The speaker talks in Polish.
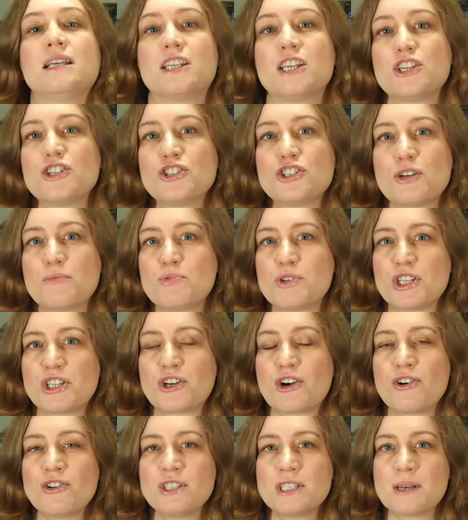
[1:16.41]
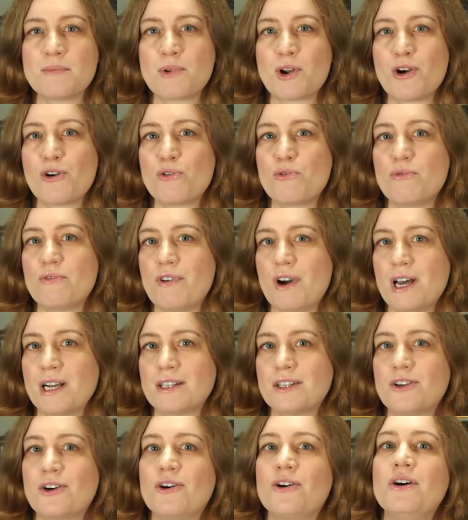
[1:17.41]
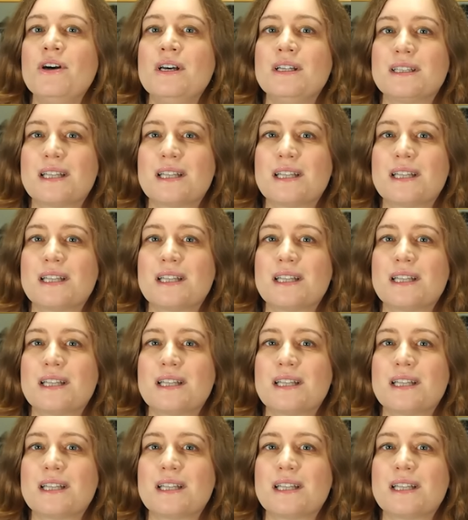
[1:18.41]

Jeszcze przed końcem roku warto